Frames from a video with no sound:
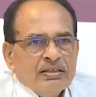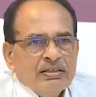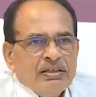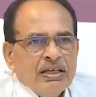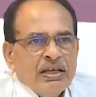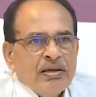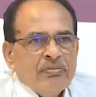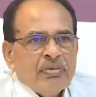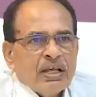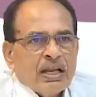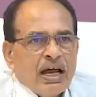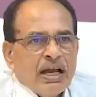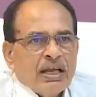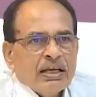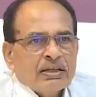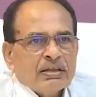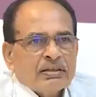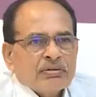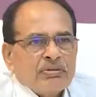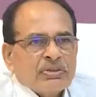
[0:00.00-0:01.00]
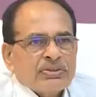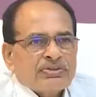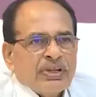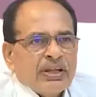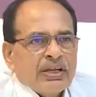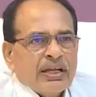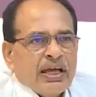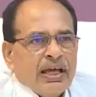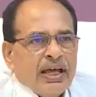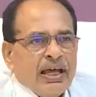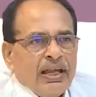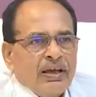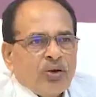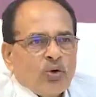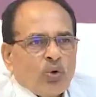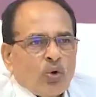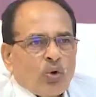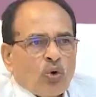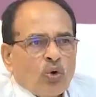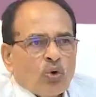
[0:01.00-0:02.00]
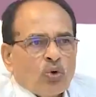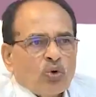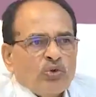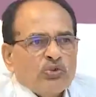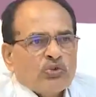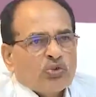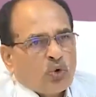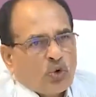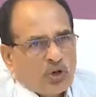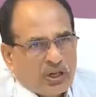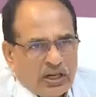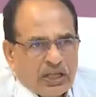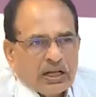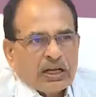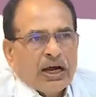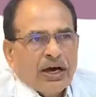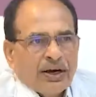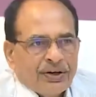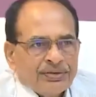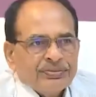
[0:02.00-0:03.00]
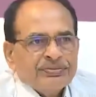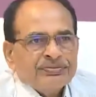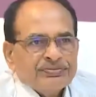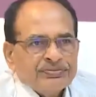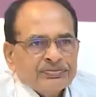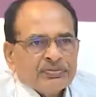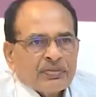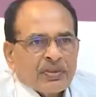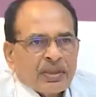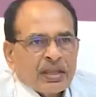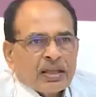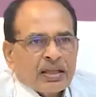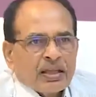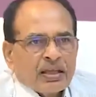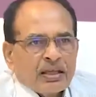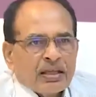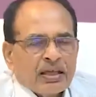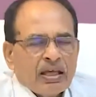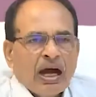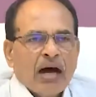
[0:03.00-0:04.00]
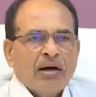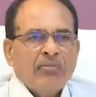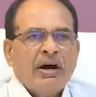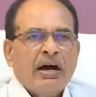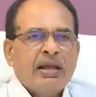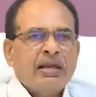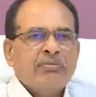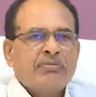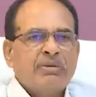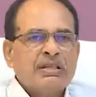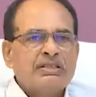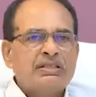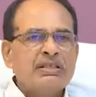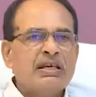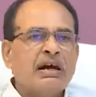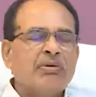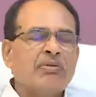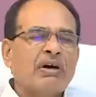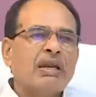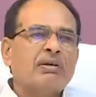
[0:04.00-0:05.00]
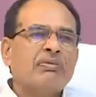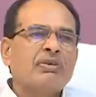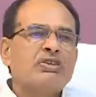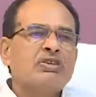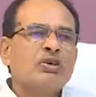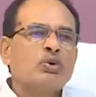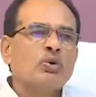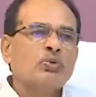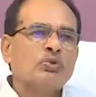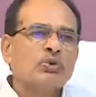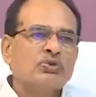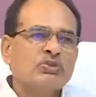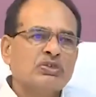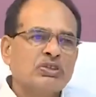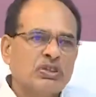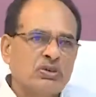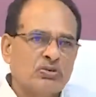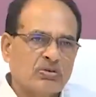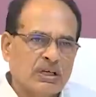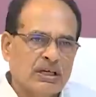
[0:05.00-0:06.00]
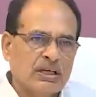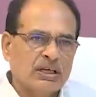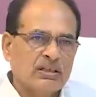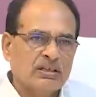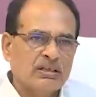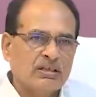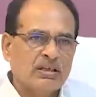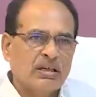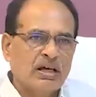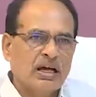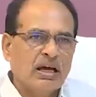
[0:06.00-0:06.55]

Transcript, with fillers: ये मेरा एक मिशन है लोगों को जोड़ने का कि हमारे बच्चे हमारे बच्चे को पोषित क्यों रहे